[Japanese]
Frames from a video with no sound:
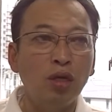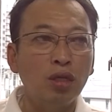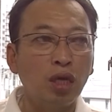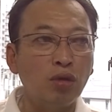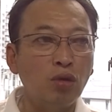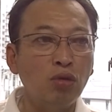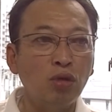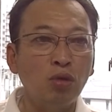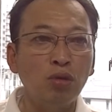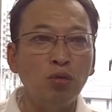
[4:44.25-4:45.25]
で特
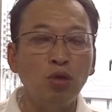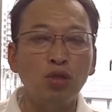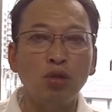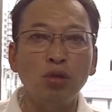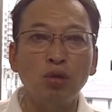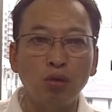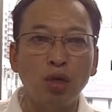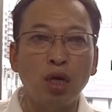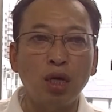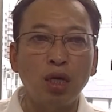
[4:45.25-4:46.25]
にこの猛暑というの
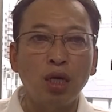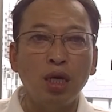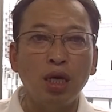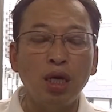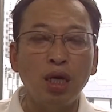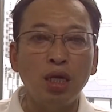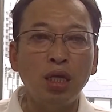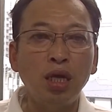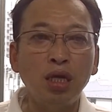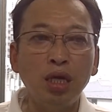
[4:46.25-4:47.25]
は、えー、
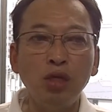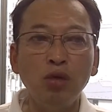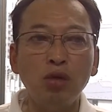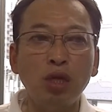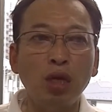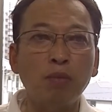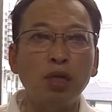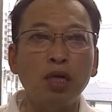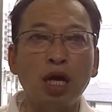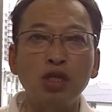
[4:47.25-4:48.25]
年齢によってやっ
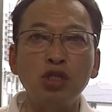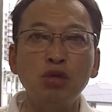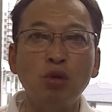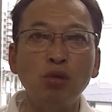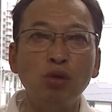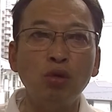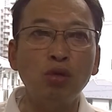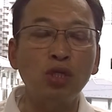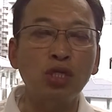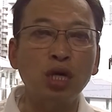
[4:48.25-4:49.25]
ぱり感じる温度という
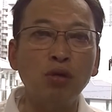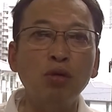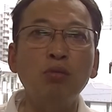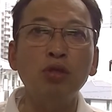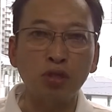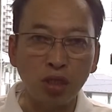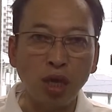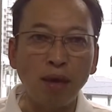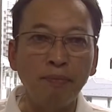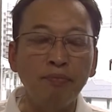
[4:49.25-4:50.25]
のは違うと思うんです
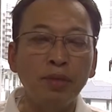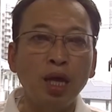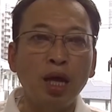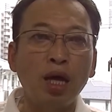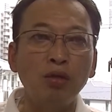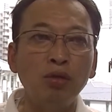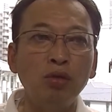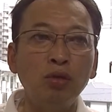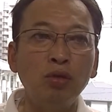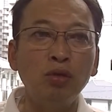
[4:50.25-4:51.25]
ねあ
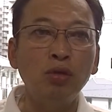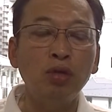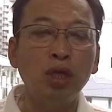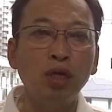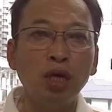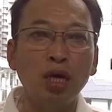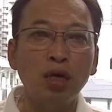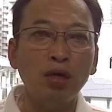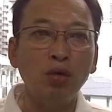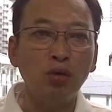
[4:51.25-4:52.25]
のー、年齢
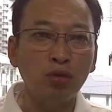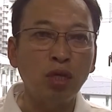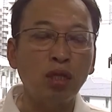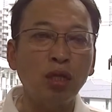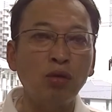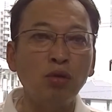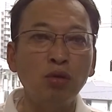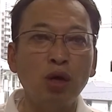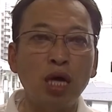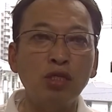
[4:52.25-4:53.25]
が多くなっていくほ
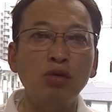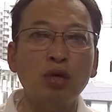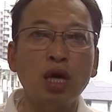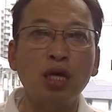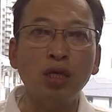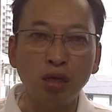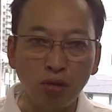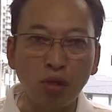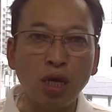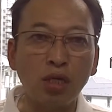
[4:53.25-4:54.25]
ど汗をかきに
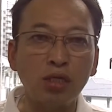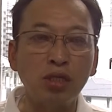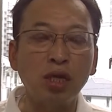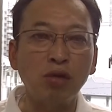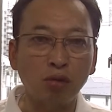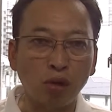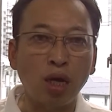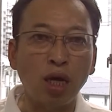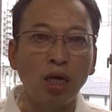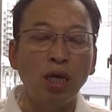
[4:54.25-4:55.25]
くい体質になるとか